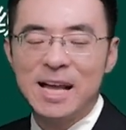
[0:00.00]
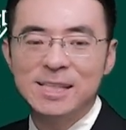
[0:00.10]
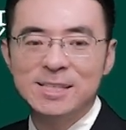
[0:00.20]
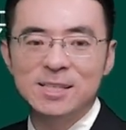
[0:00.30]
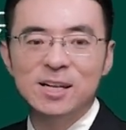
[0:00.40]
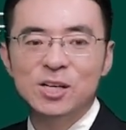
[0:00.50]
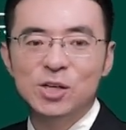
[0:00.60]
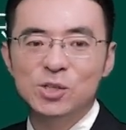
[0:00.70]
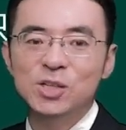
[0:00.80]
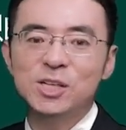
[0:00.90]
再看第四，
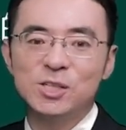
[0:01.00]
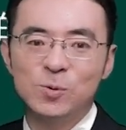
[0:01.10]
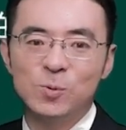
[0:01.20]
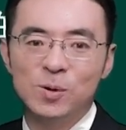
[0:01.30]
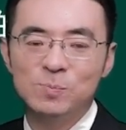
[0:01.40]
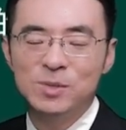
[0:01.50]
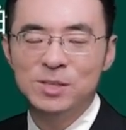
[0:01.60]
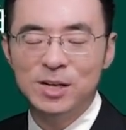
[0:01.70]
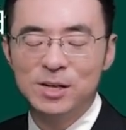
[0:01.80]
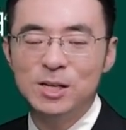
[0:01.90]
智力成果
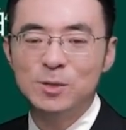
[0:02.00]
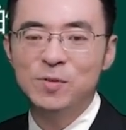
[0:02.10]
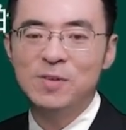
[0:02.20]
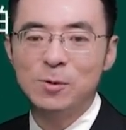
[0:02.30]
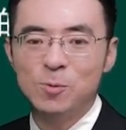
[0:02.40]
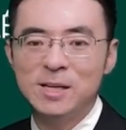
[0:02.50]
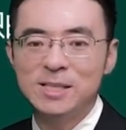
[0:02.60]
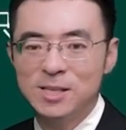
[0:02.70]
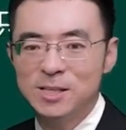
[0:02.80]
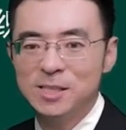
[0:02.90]
也可以成为法律关
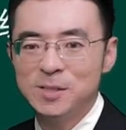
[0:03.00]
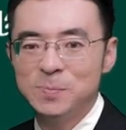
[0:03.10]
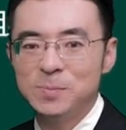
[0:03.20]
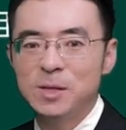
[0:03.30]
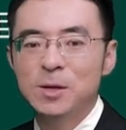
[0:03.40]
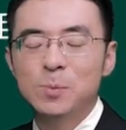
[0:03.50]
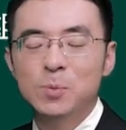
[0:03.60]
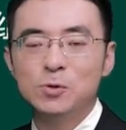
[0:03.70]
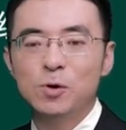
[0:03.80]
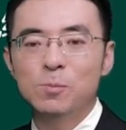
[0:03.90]
系的客体。
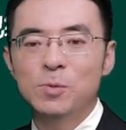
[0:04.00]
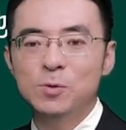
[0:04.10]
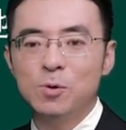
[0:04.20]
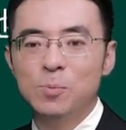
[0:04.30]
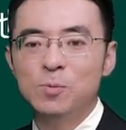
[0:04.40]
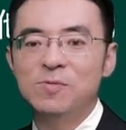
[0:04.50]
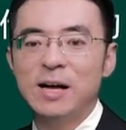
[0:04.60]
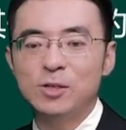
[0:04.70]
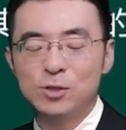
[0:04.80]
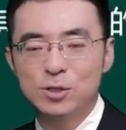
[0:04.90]
比如说，我们有个部门
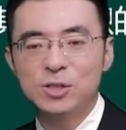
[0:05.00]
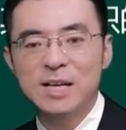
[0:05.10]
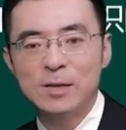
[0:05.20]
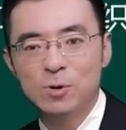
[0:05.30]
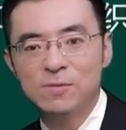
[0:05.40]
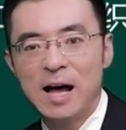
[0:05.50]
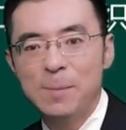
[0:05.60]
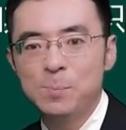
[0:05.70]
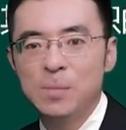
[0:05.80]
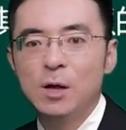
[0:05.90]
法叫知识产权
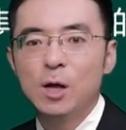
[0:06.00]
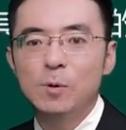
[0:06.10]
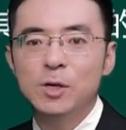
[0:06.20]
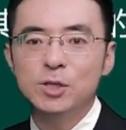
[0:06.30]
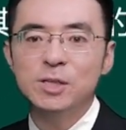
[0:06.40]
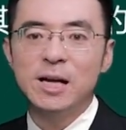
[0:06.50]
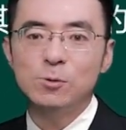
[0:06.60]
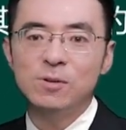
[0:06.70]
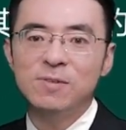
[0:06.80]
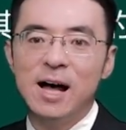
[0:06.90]
法，各位，知识
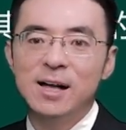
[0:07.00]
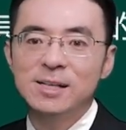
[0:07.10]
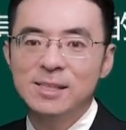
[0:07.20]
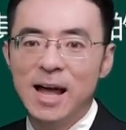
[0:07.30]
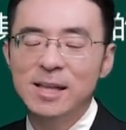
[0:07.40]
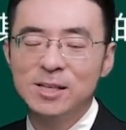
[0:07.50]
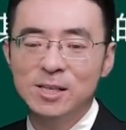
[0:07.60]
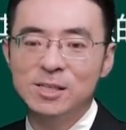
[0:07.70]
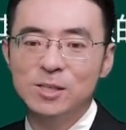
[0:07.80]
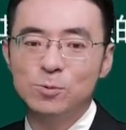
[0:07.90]
产权法它的
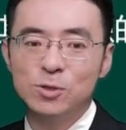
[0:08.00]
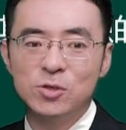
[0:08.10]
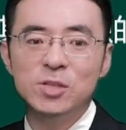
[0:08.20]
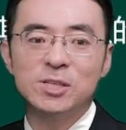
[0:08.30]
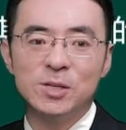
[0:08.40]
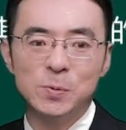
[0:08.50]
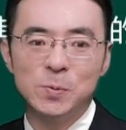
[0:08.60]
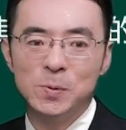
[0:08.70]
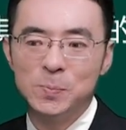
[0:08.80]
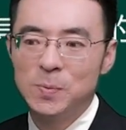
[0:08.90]
客体就是智力成
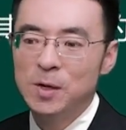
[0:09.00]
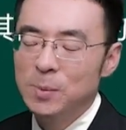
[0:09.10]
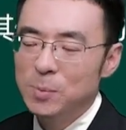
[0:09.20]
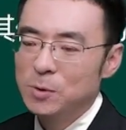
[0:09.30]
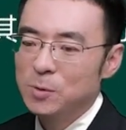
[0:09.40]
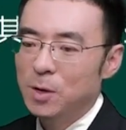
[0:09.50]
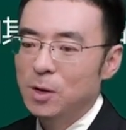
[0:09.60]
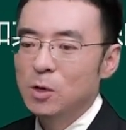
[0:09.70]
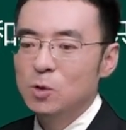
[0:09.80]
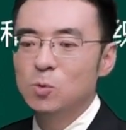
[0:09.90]
果。比如
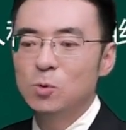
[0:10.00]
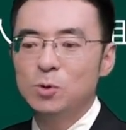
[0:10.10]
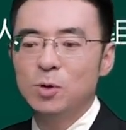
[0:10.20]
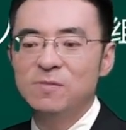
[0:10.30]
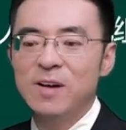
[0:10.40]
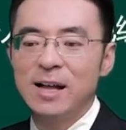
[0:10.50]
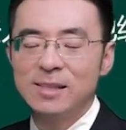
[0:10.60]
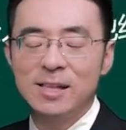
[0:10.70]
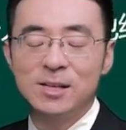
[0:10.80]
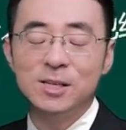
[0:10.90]
说。著作权
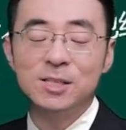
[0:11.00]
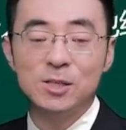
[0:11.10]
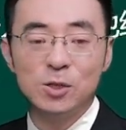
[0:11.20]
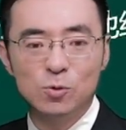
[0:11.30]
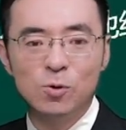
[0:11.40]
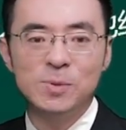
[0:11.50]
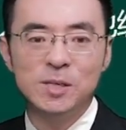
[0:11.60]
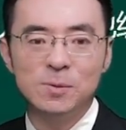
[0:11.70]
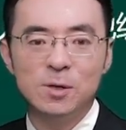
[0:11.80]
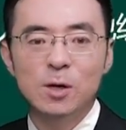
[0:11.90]
法它的客体是作
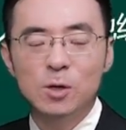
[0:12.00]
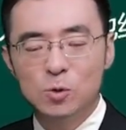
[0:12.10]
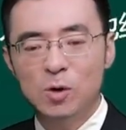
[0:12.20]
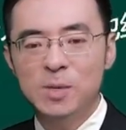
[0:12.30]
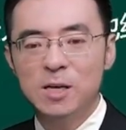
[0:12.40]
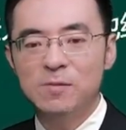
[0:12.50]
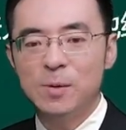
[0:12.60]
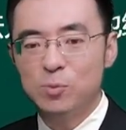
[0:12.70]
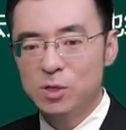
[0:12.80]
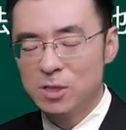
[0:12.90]
品，作品各
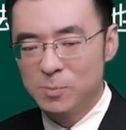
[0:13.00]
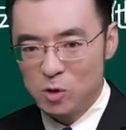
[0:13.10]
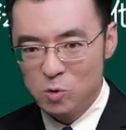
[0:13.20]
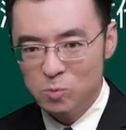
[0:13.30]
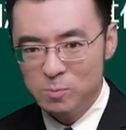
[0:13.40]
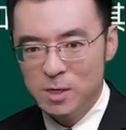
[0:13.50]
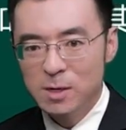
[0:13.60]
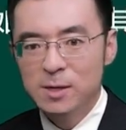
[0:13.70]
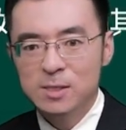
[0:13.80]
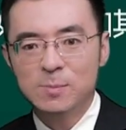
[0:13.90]
位不是这本书，
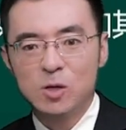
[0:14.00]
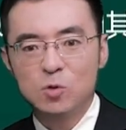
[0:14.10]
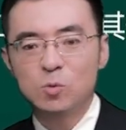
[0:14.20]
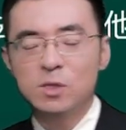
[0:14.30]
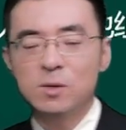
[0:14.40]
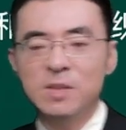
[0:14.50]
这本书